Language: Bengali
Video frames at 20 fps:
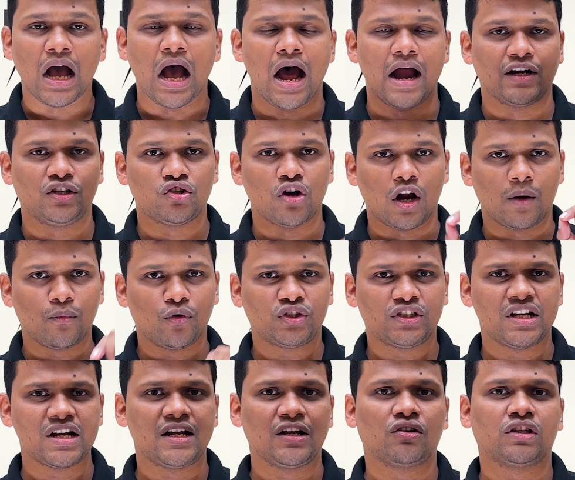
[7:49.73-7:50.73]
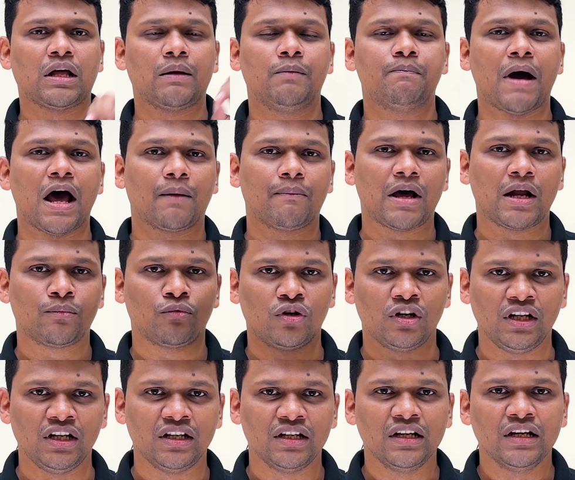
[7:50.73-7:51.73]
আর সর্বশেষ এটি কথা আমি বারবার
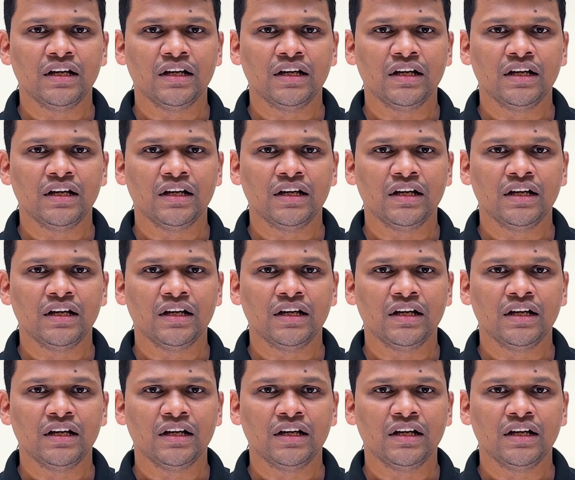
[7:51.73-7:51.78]
বলি